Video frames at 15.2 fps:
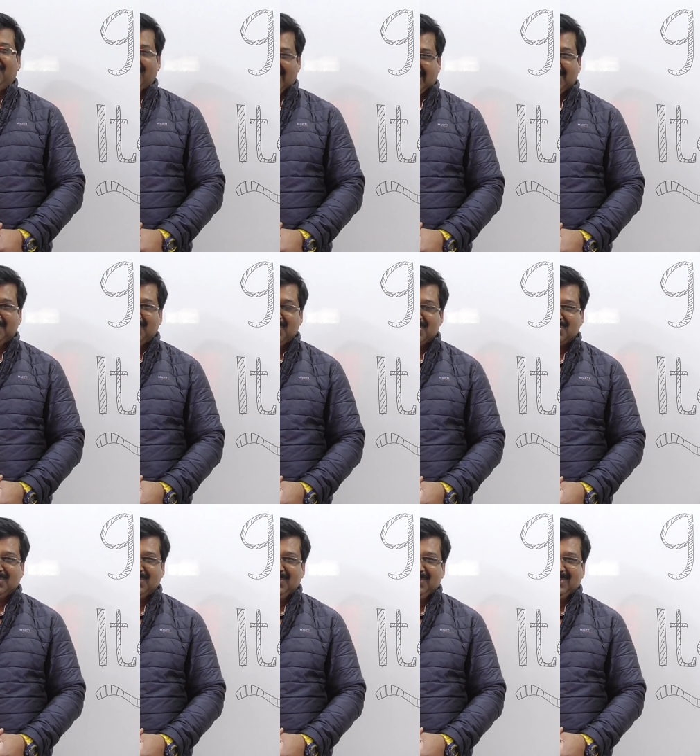वेलकम
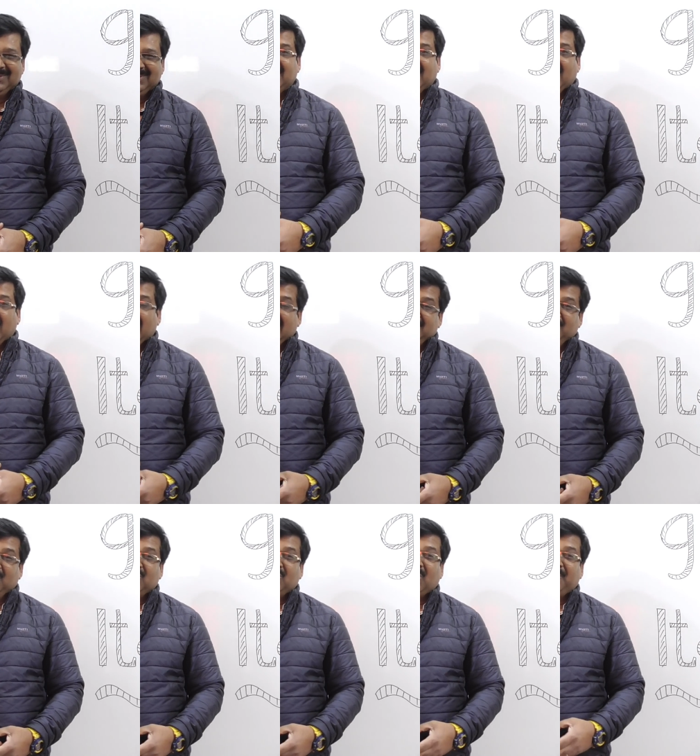दोस्तों आज हम
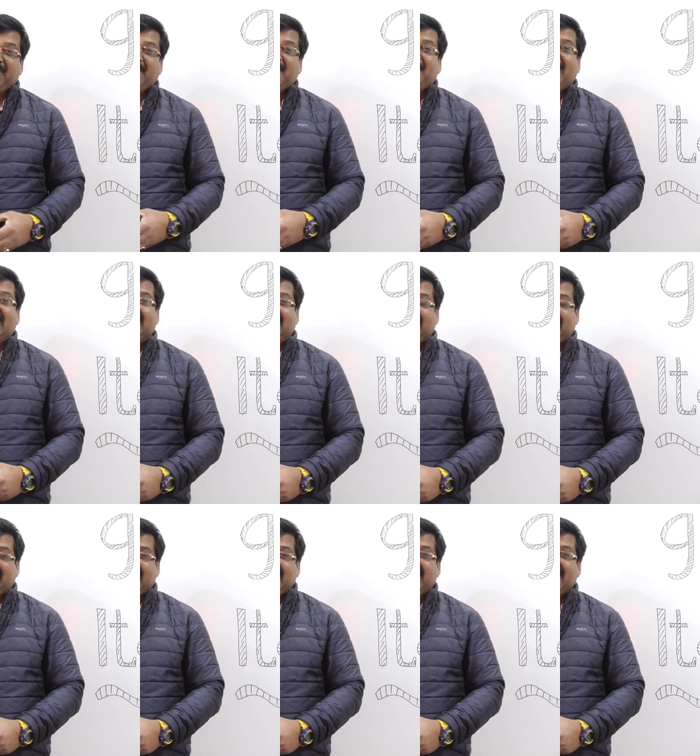लोग टॉपिक पे बात
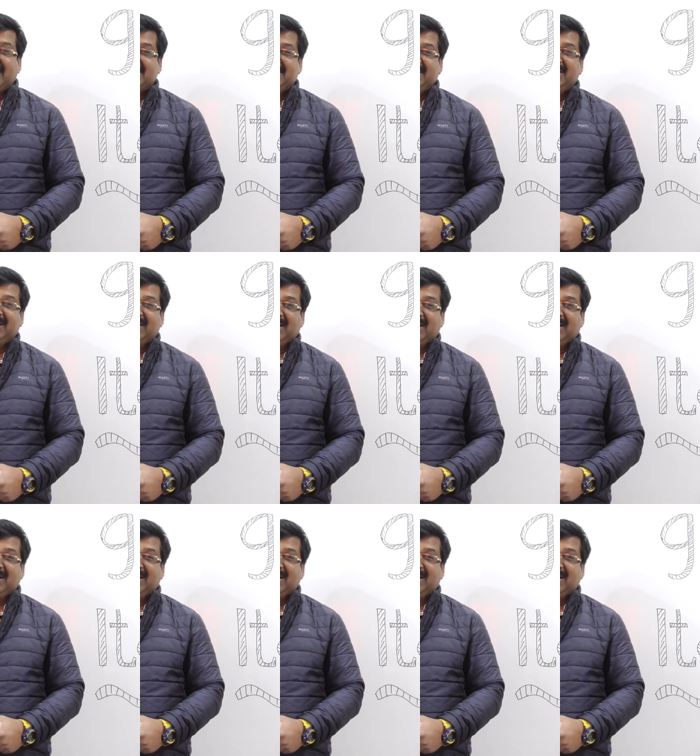करेंगे कि कैसे